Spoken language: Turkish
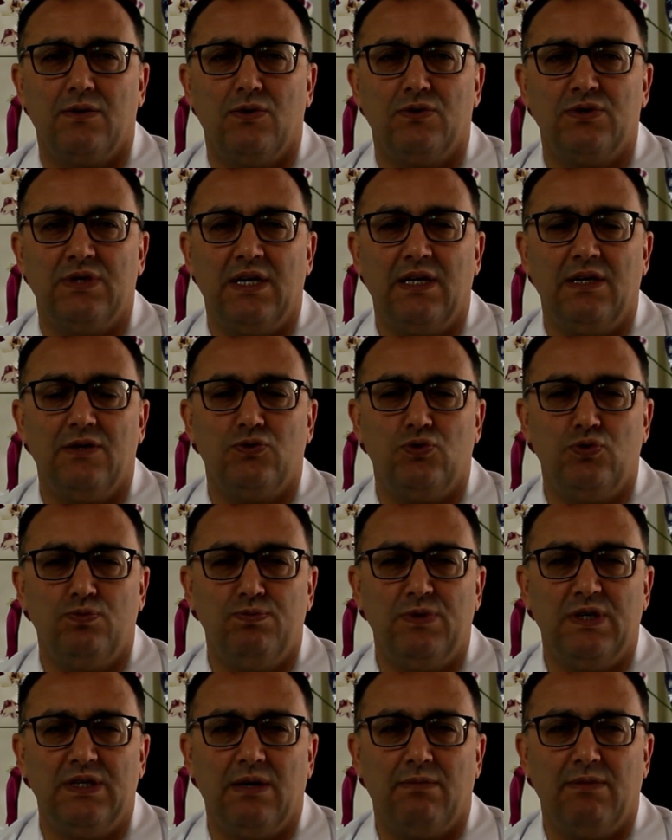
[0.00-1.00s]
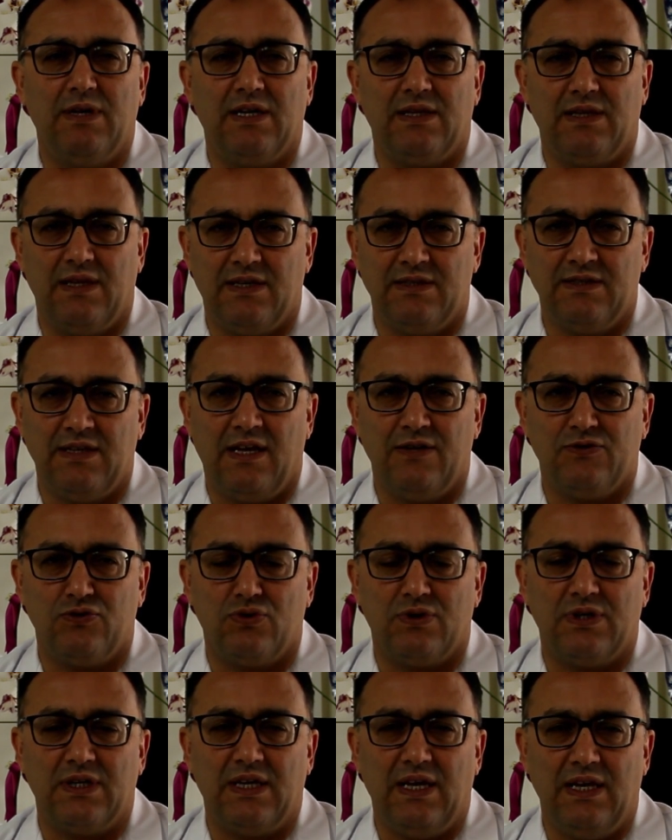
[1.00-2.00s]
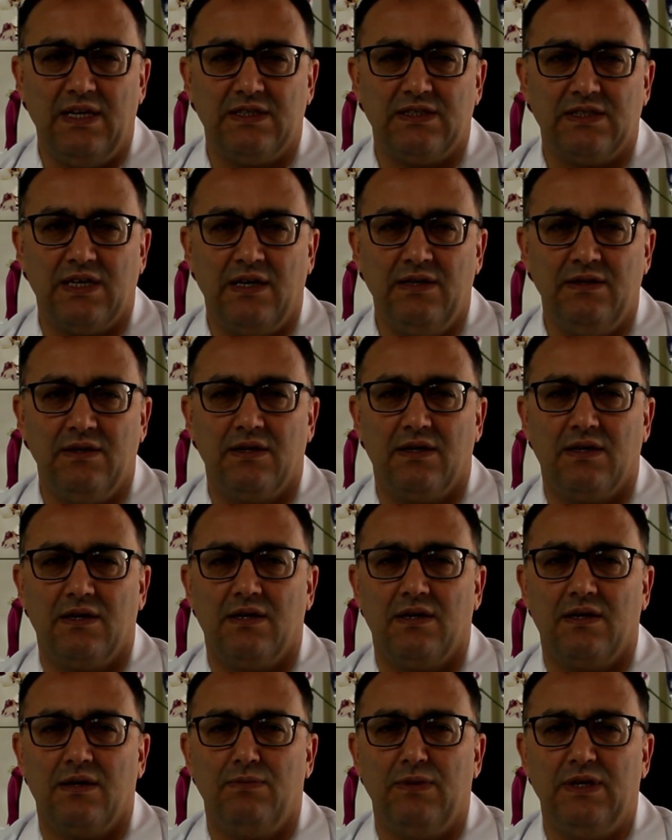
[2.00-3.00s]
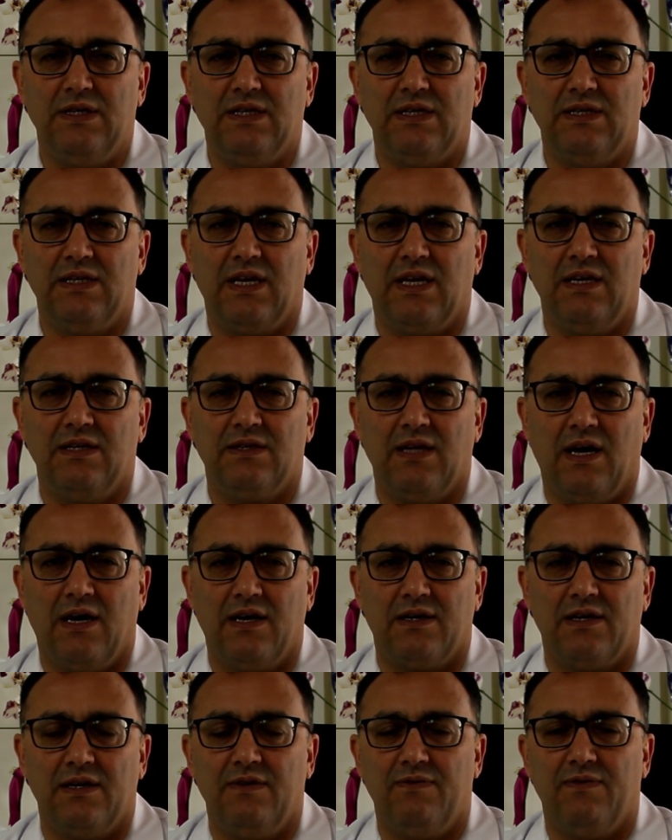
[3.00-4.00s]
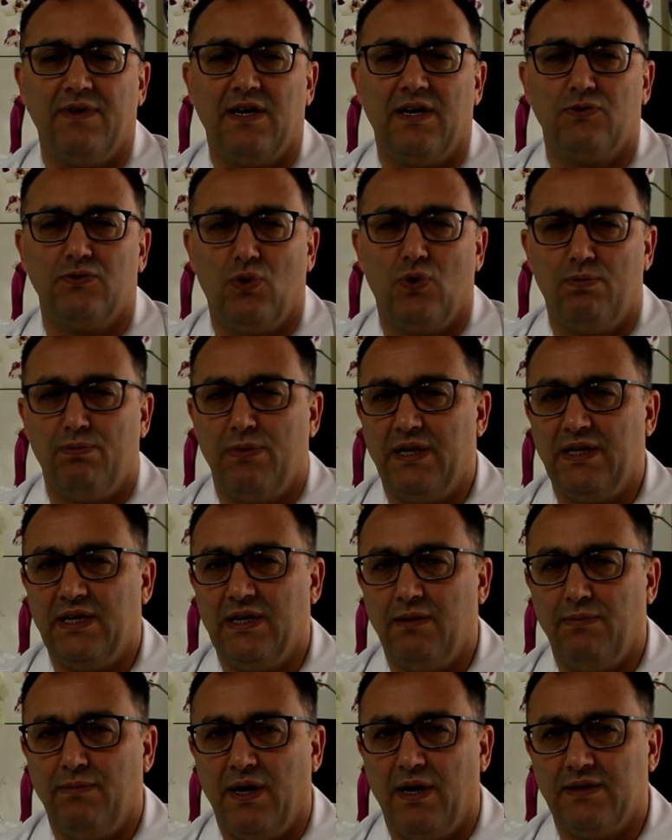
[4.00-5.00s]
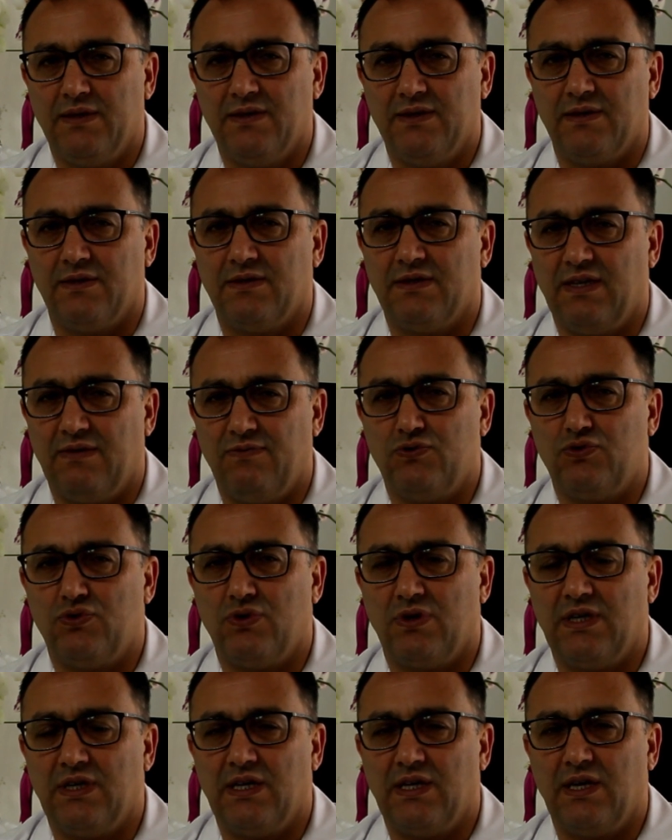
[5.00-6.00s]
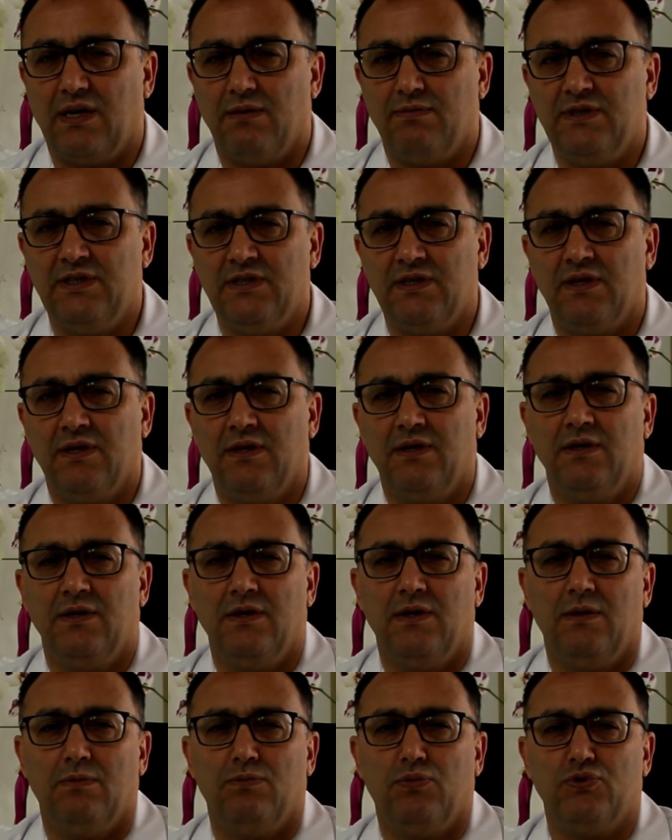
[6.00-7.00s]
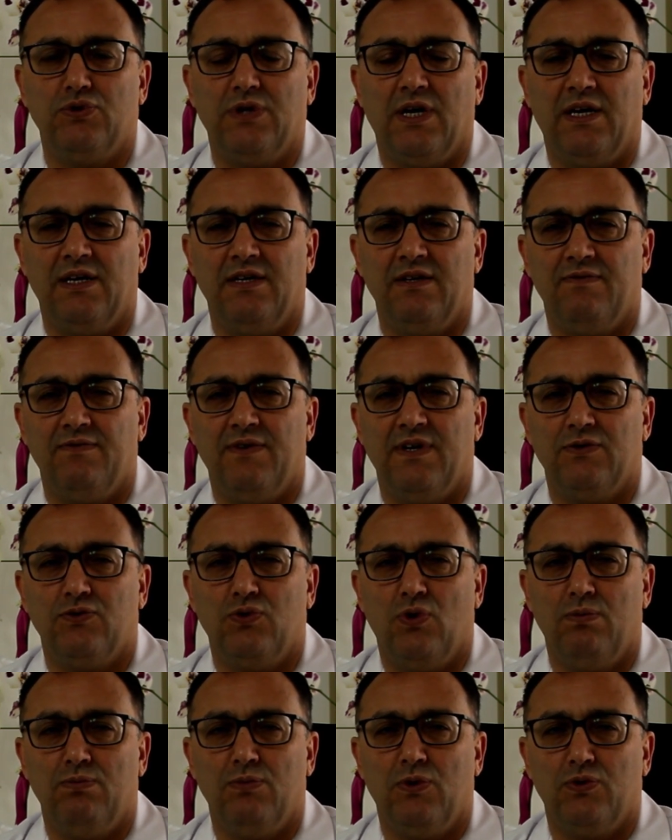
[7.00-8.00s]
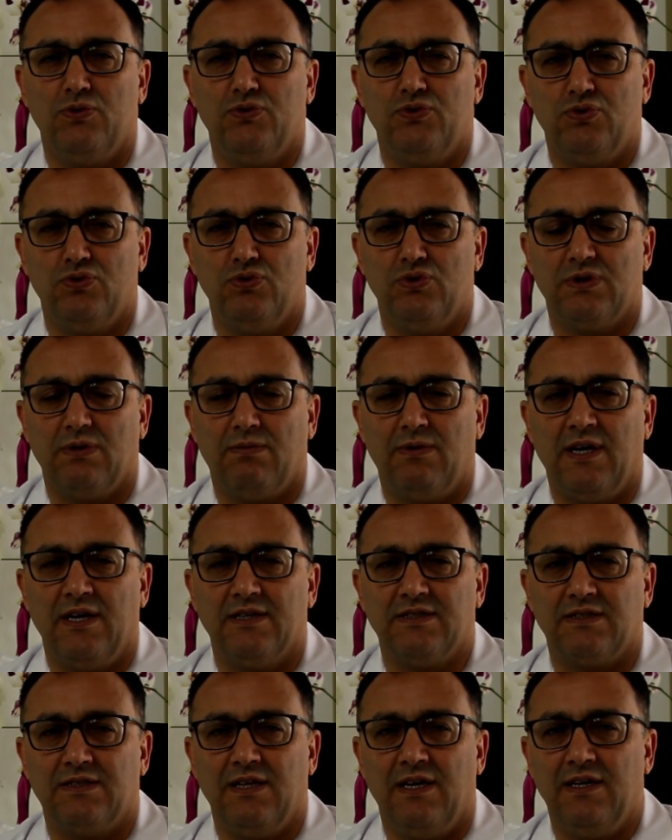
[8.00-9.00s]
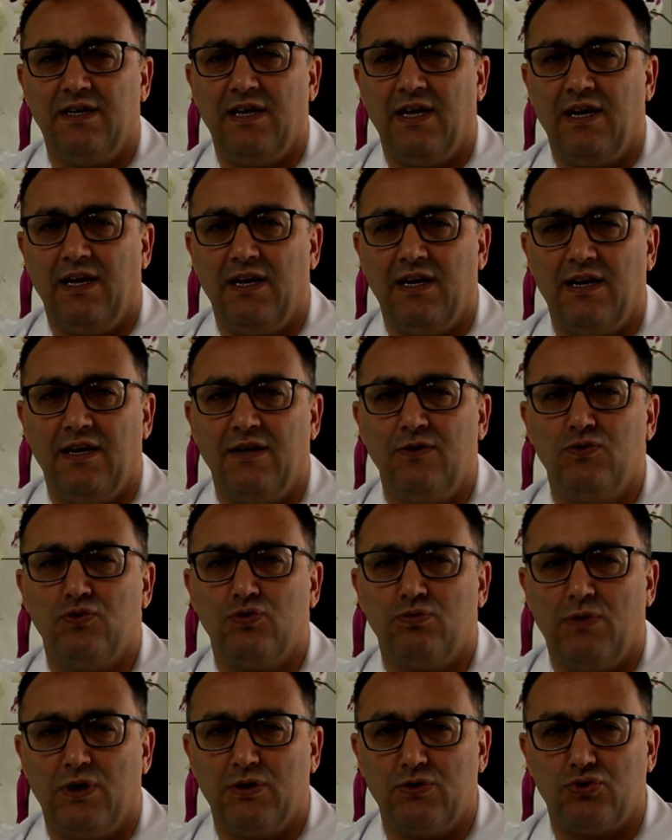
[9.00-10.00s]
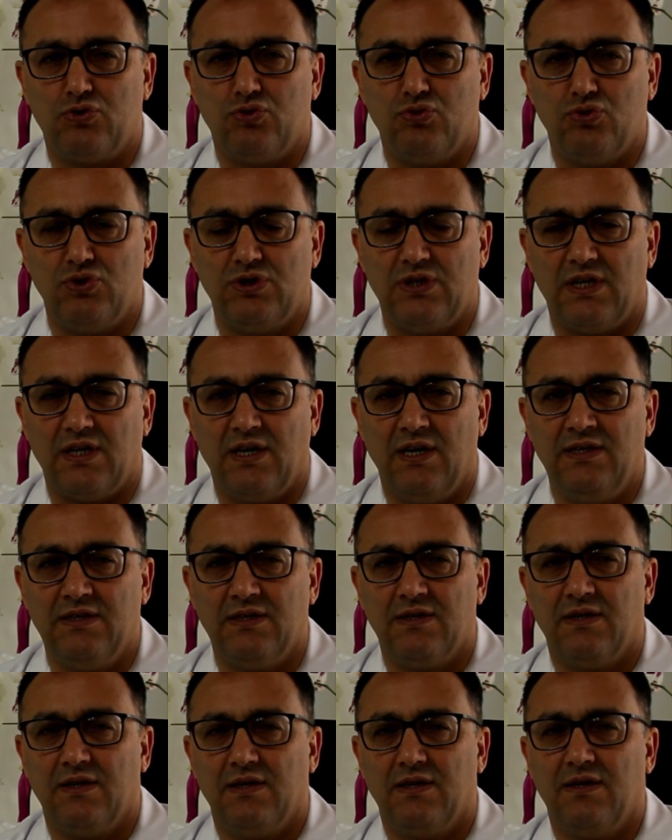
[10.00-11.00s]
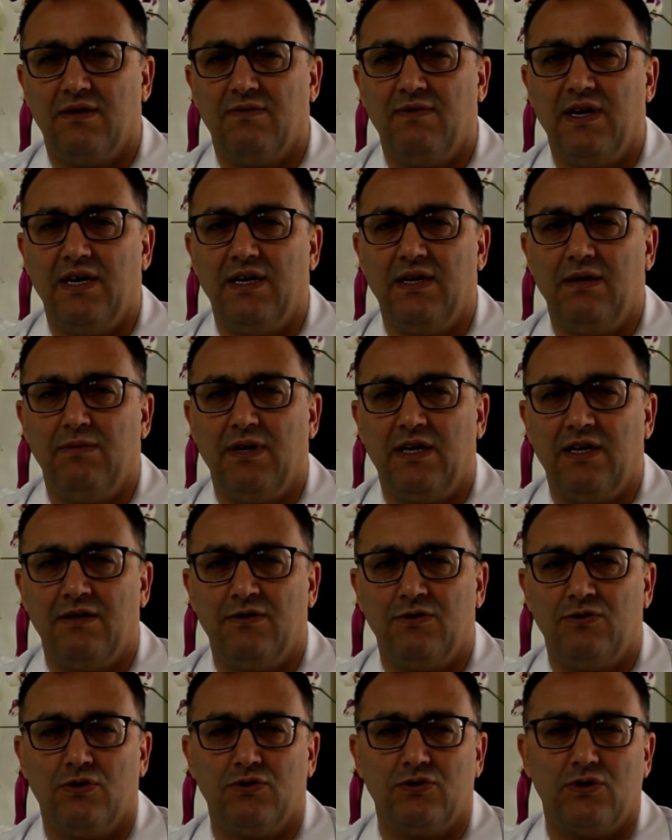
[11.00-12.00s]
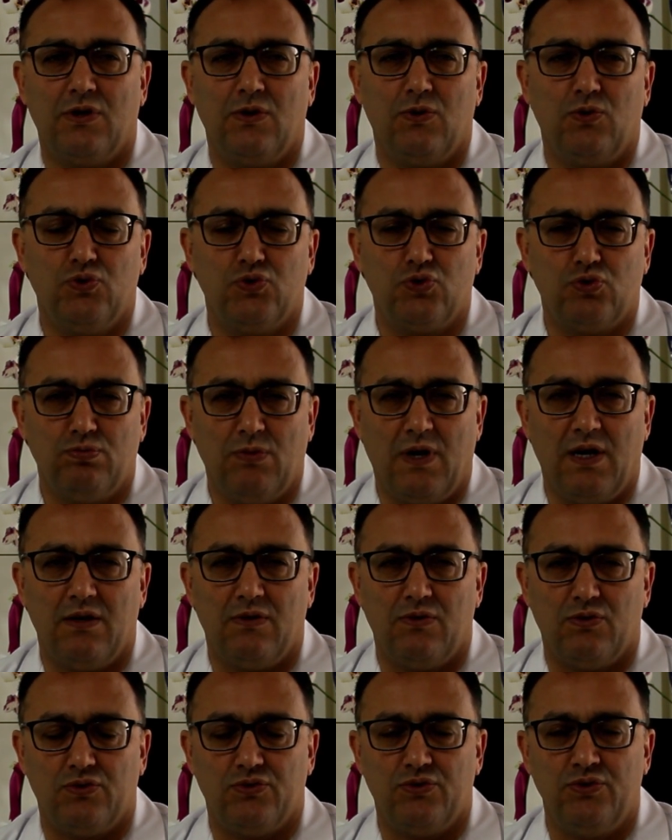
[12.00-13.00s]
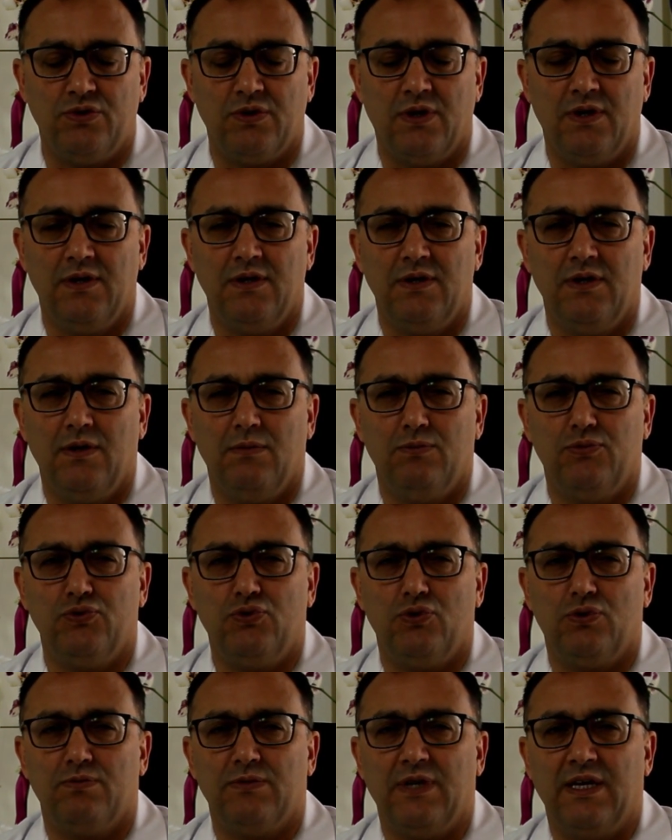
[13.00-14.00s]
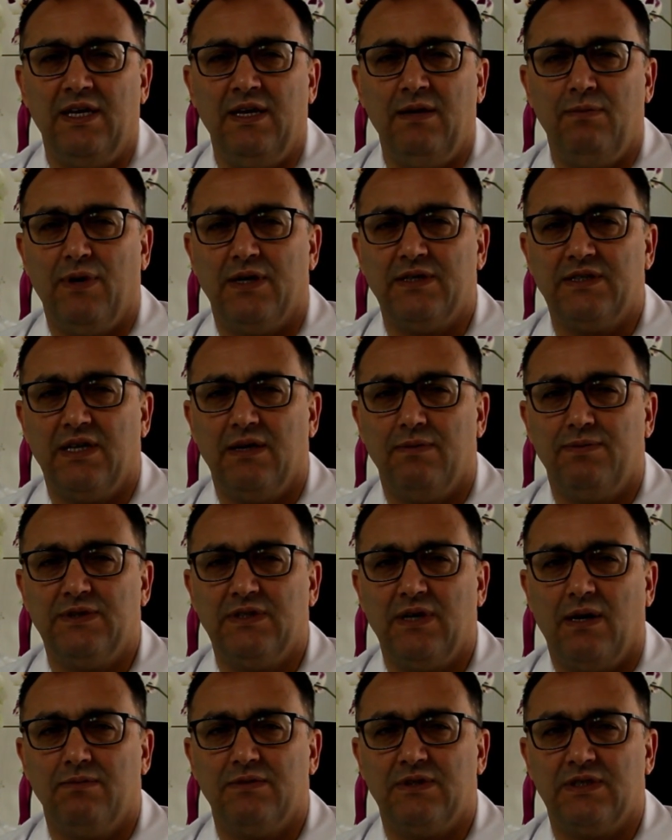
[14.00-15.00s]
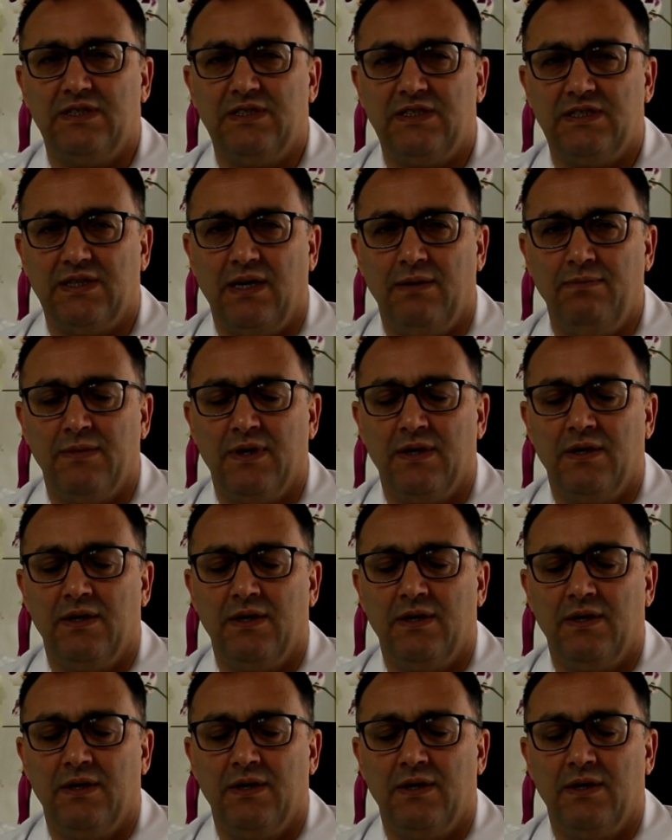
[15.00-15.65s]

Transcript: özellikle tüp mide ameliyatlarından sonra gelişen e, midedeki darlık veya dönmelere bağlı revizyon gerekebilir. Bu darlık veya dönme oluştuğu zaman hasta genellikle yutma güçlüğü çeker e, veya yemek yedikten sonra kusma olur. Bu durumda ilk başta yapacağımız işlem